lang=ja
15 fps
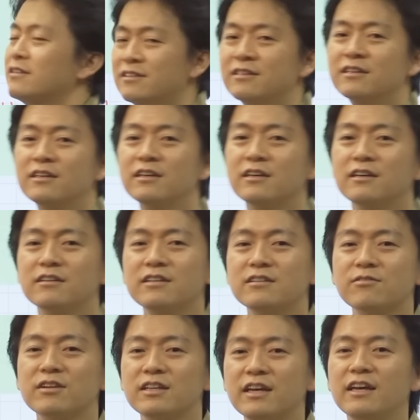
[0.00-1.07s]
うん。で、
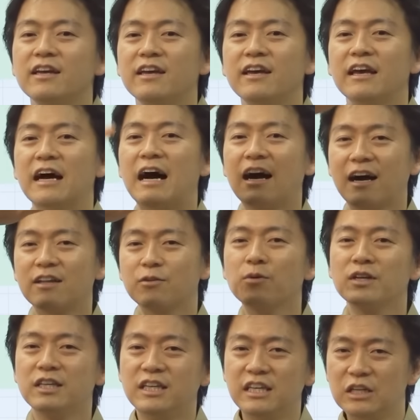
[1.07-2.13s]
それで、えー、赤
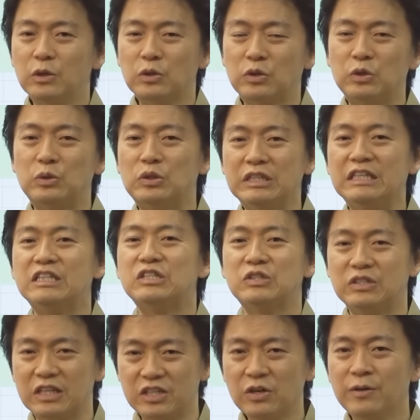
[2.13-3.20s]
と黄色っていう風にす
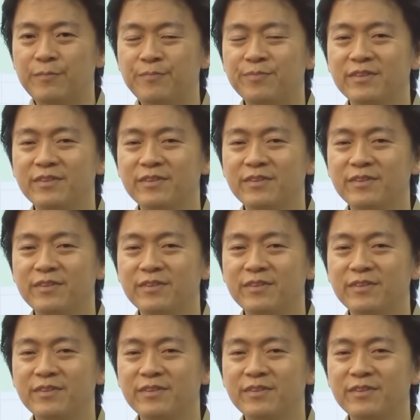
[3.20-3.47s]
るでしょ。